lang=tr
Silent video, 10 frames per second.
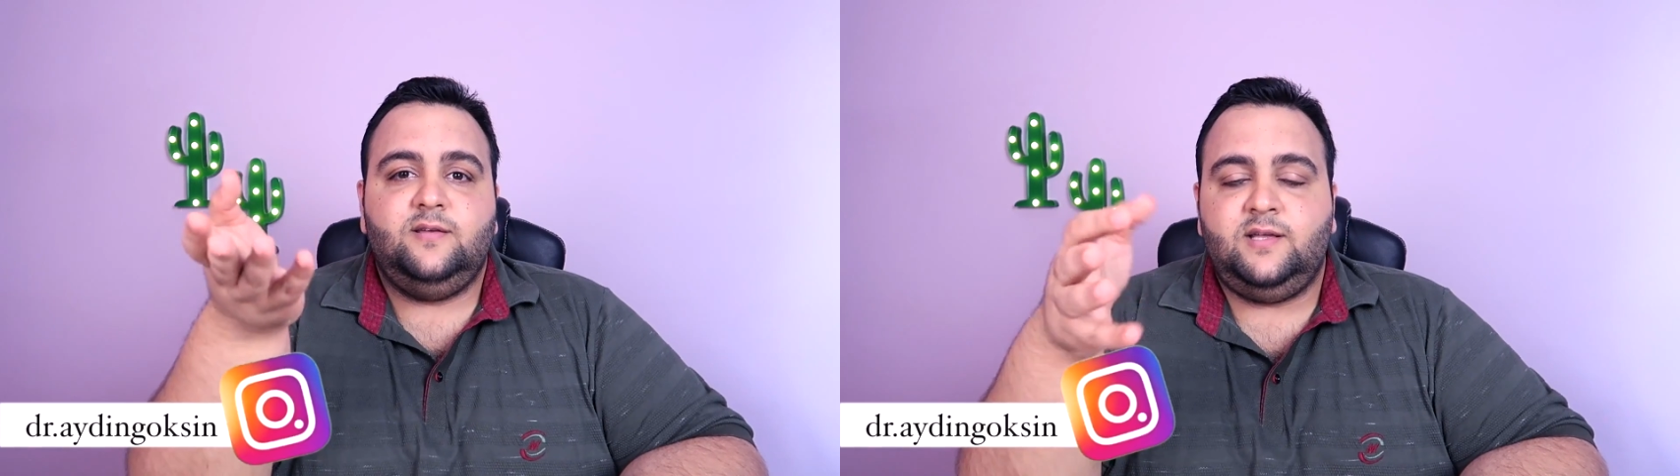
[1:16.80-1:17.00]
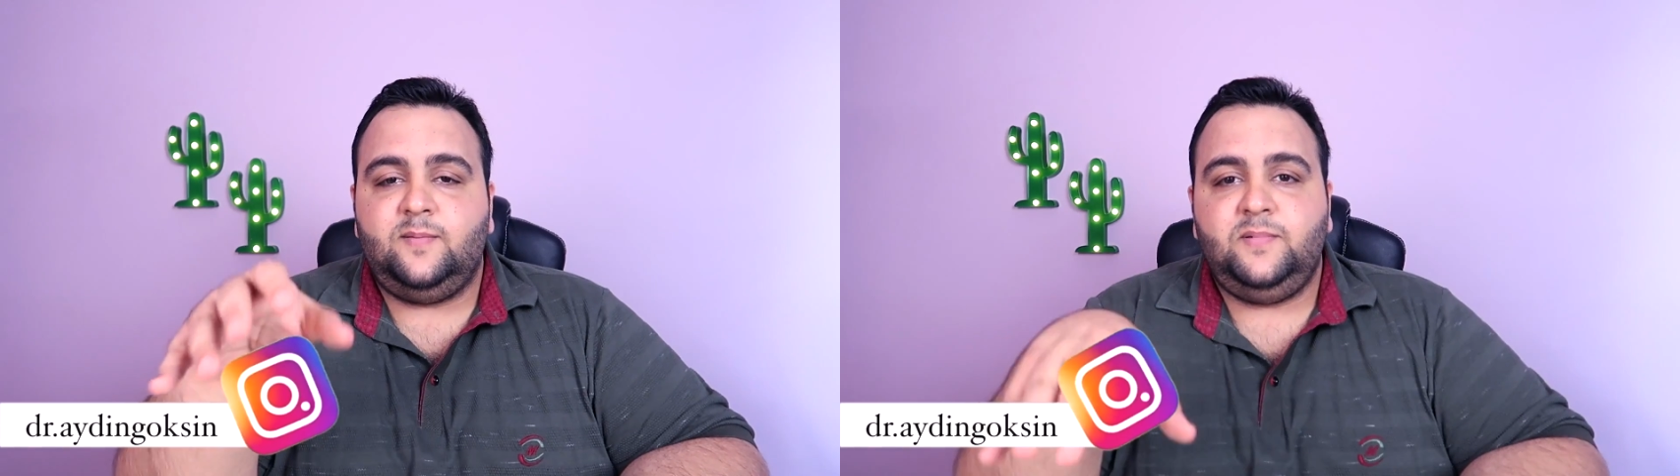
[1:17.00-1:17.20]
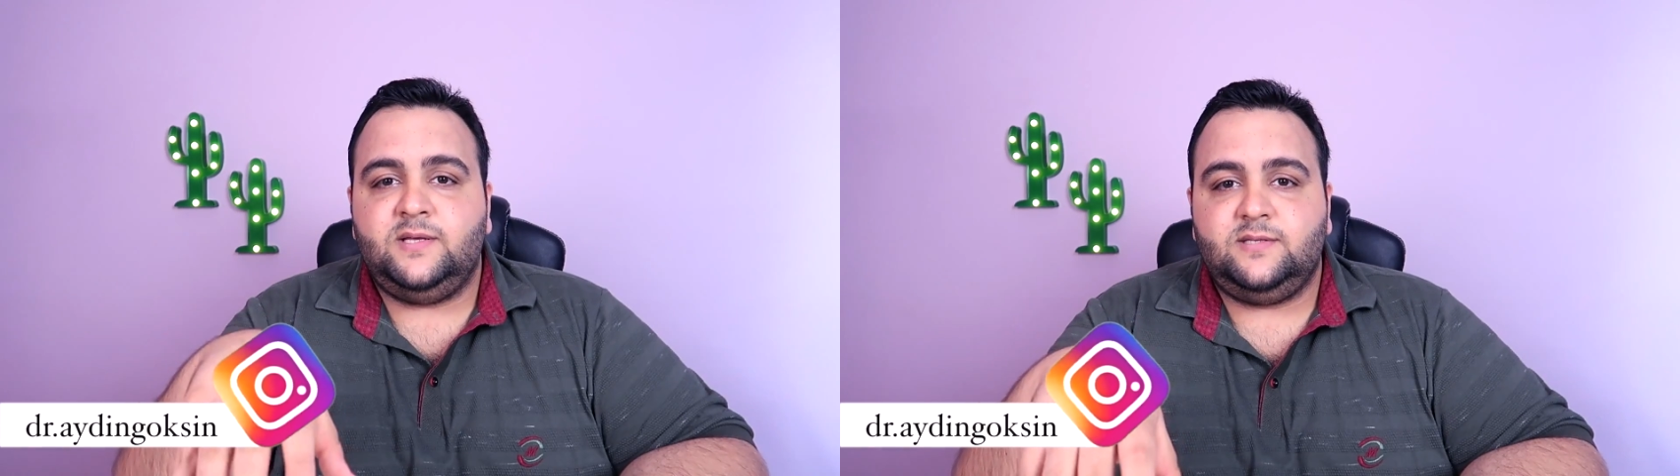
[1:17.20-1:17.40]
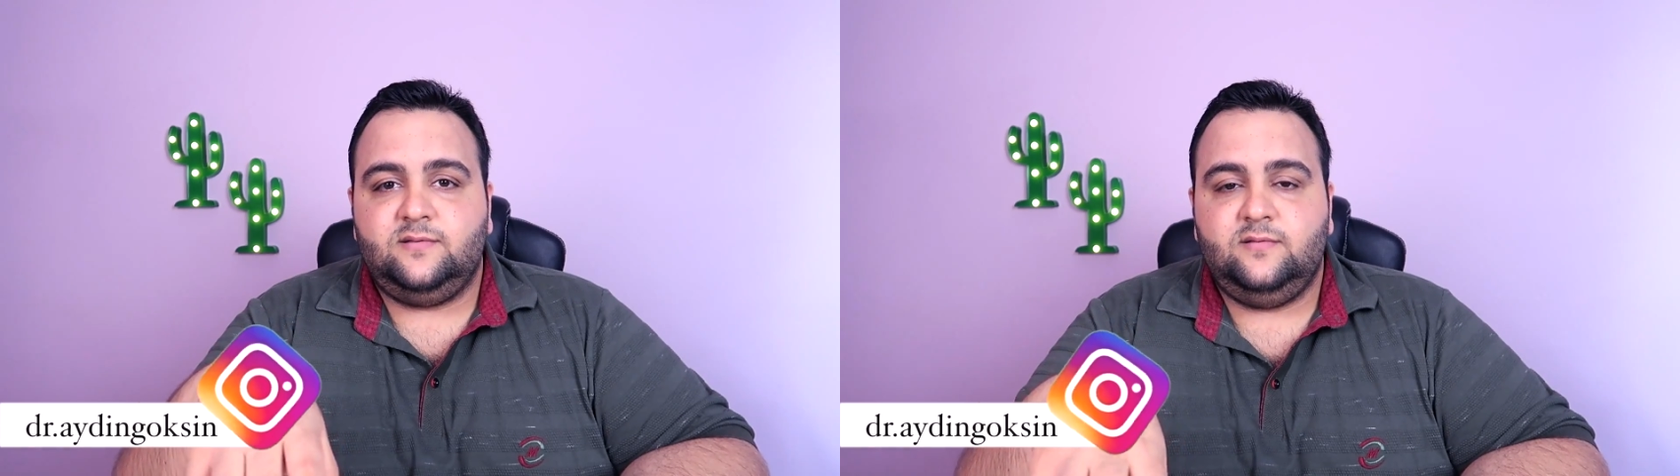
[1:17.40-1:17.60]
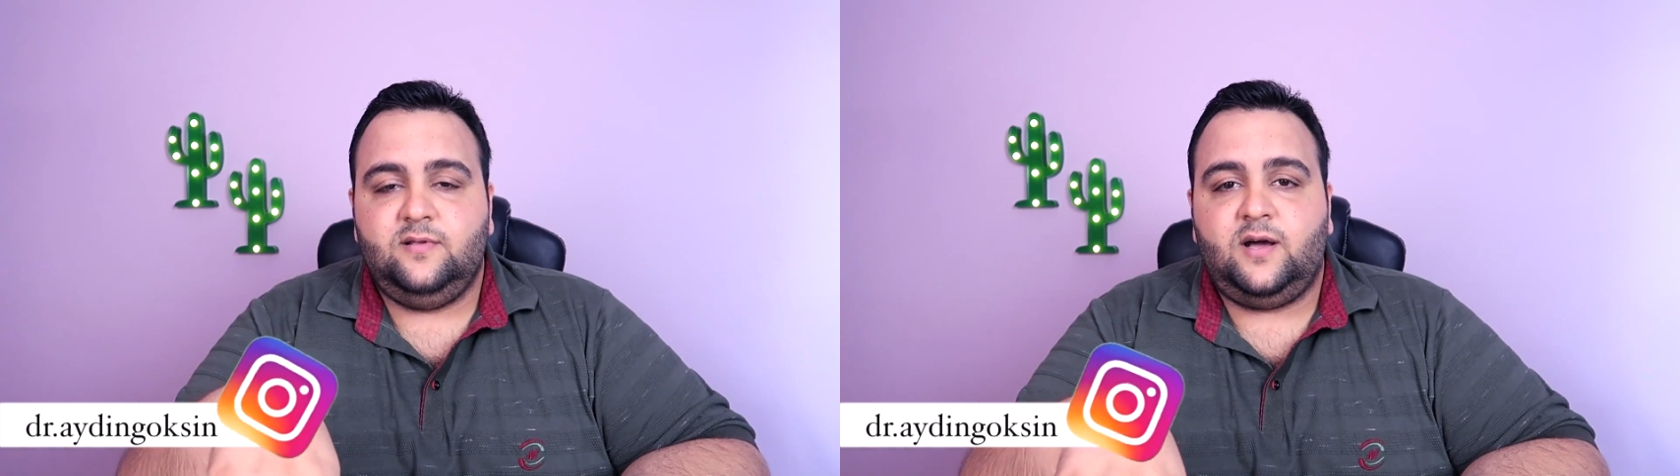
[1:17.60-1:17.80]
Gidip yazın.
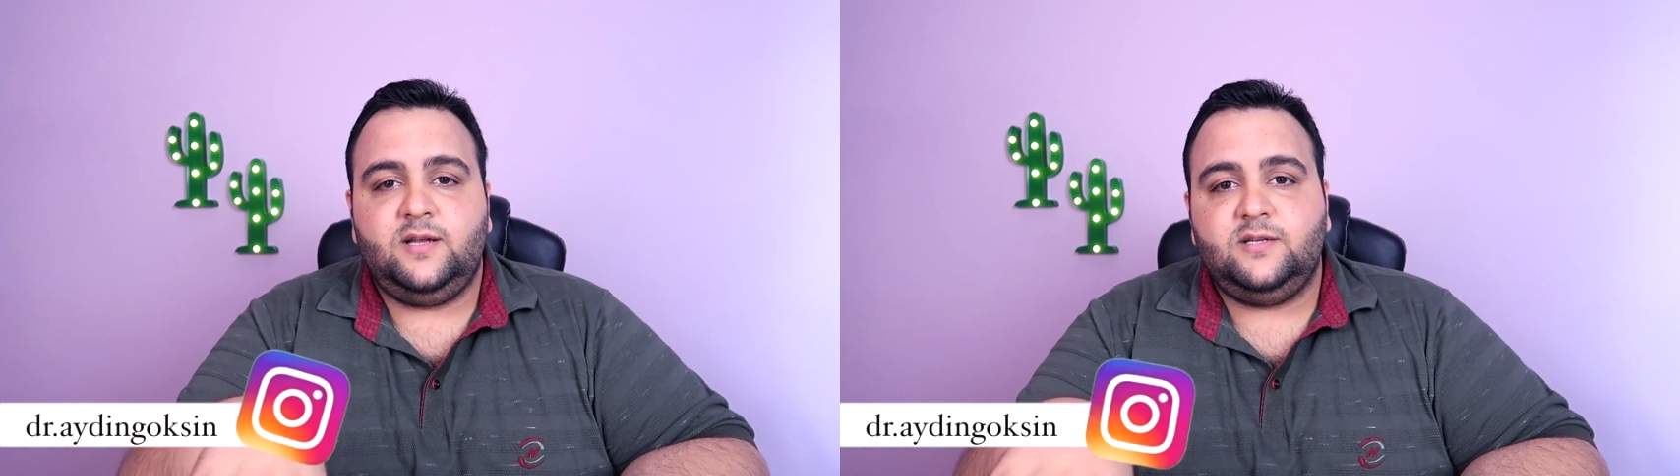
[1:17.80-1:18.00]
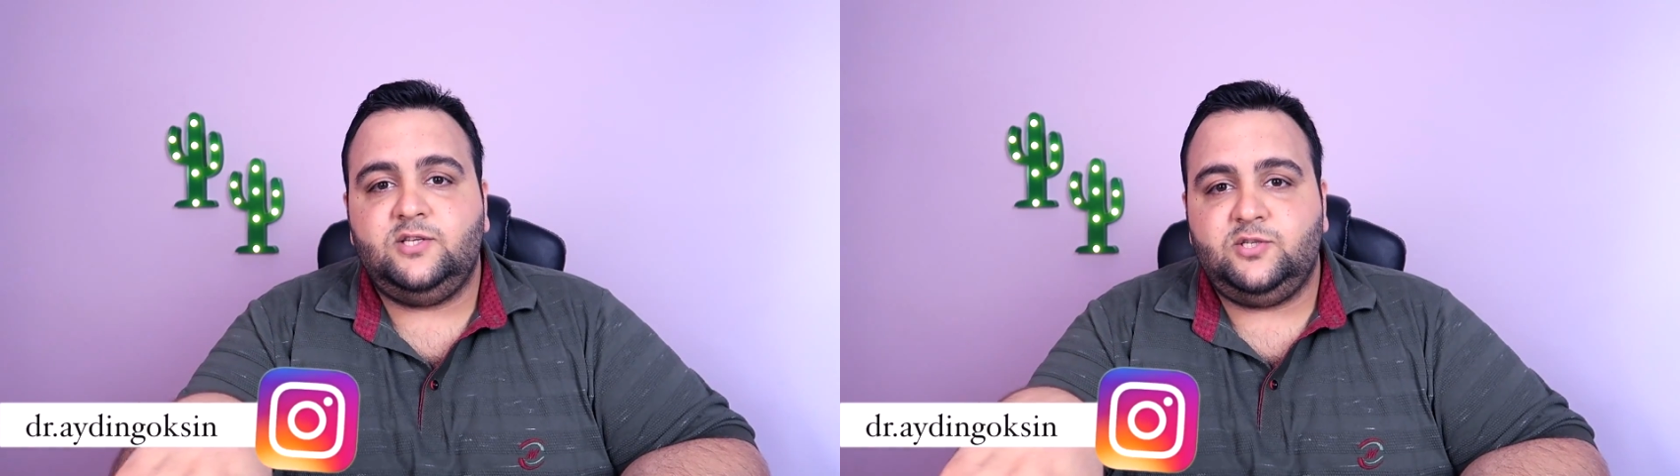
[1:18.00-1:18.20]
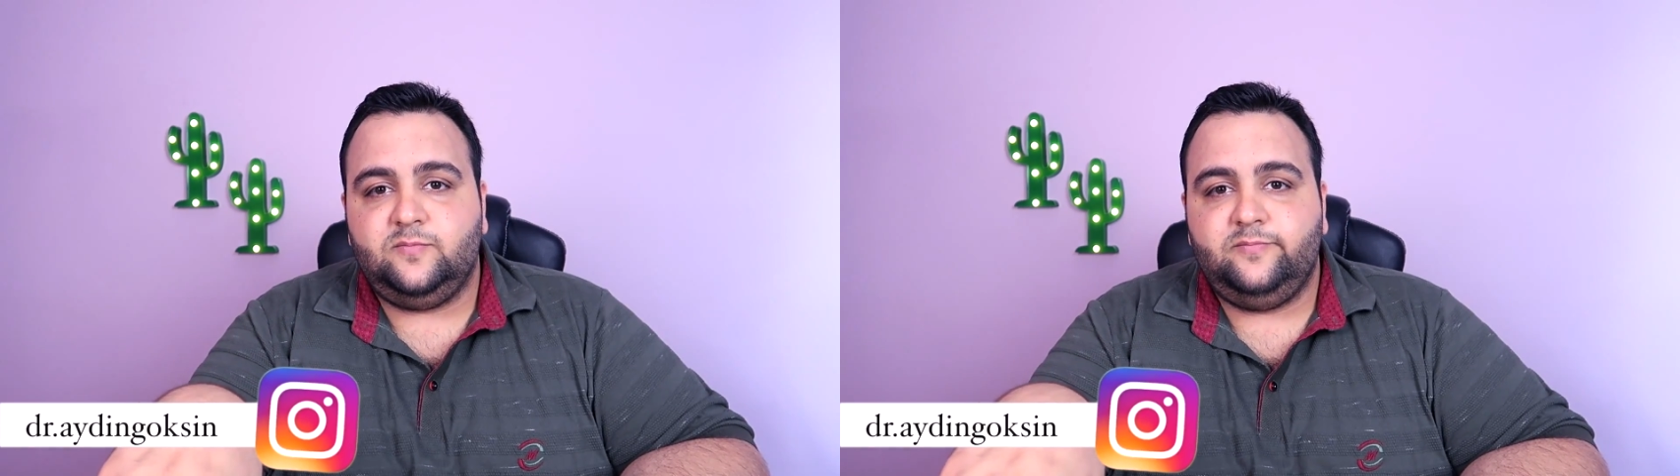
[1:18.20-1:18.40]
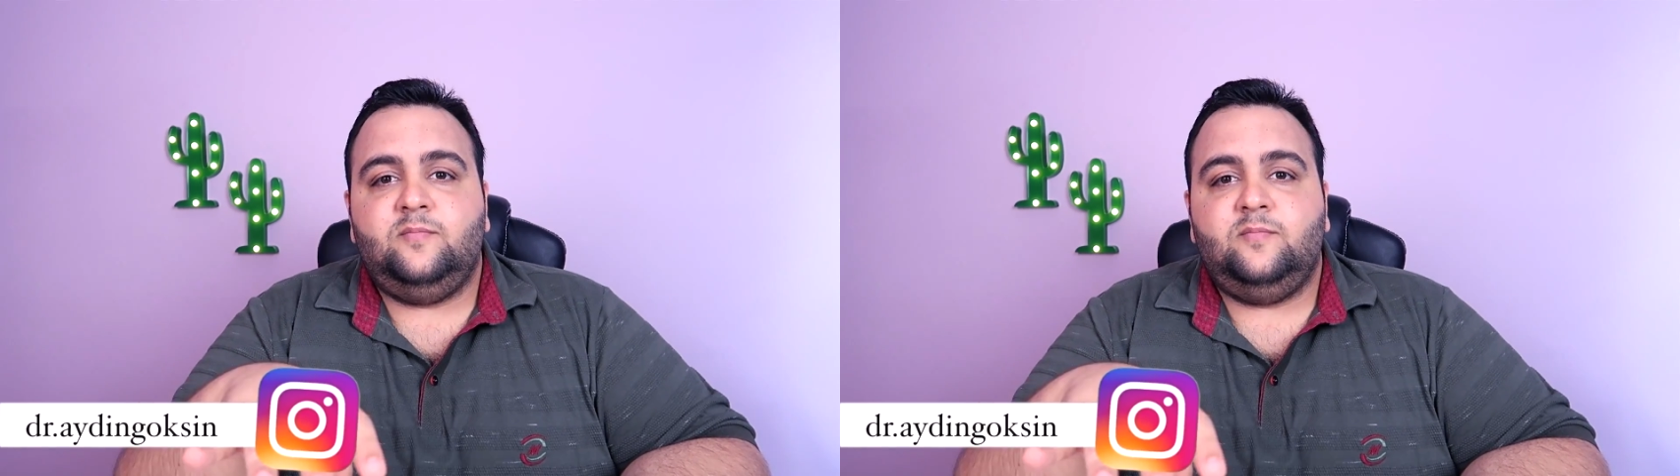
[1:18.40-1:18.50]
Arkadaşım